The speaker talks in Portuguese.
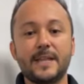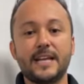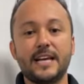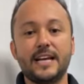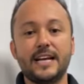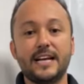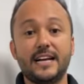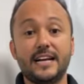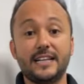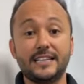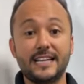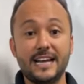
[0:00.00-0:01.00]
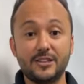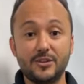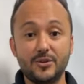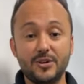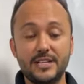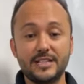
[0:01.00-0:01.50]
uh,
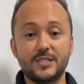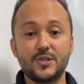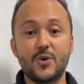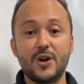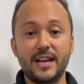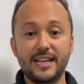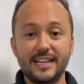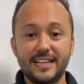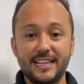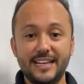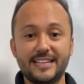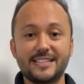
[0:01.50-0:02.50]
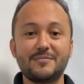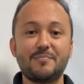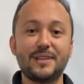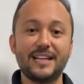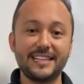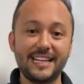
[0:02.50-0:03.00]
tratores, colheitadeiras,
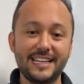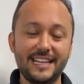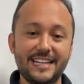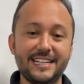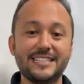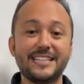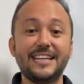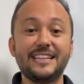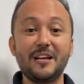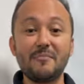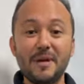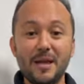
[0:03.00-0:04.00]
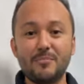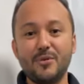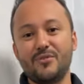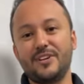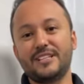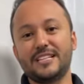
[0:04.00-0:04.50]
plantadeiras e também
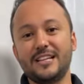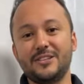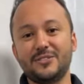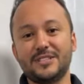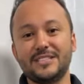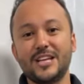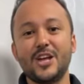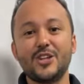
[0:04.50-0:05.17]
pulverizadores.